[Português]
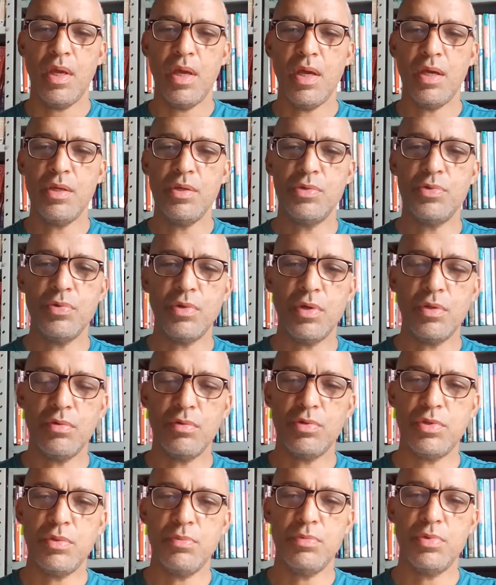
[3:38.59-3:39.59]
É isso que
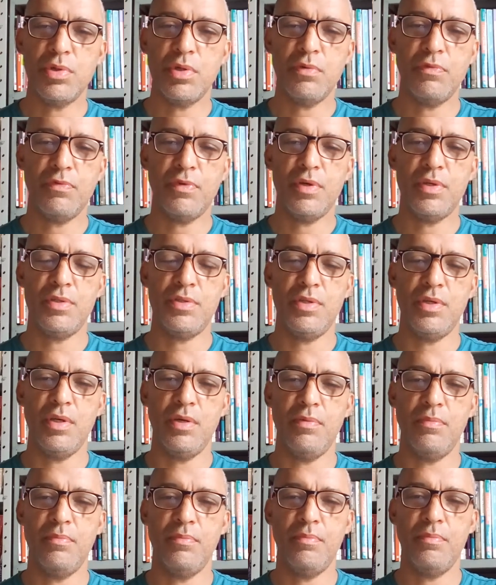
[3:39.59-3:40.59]
nós temos que
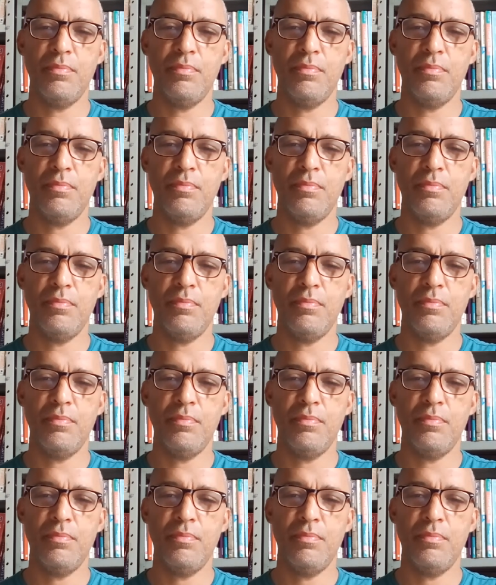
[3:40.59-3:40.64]
fazer.